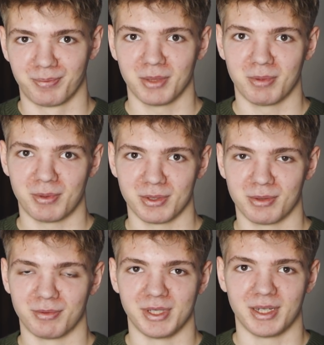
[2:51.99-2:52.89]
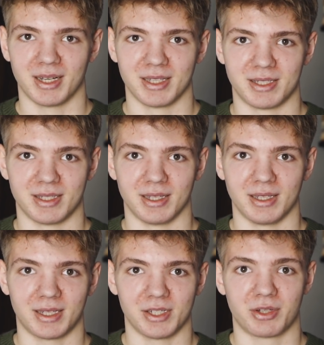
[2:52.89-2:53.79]
To po prostu wynika
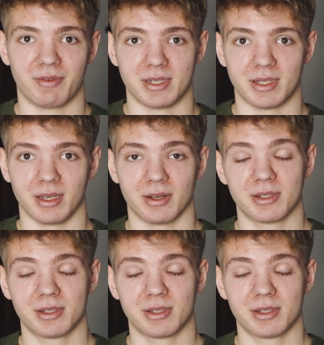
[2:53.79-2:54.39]
z jakichś kwestii